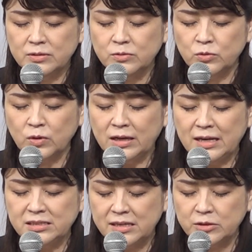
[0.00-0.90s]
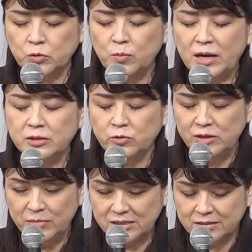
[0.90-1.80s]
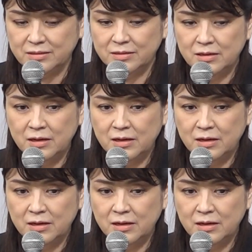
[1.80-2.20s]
この形でとどまっております。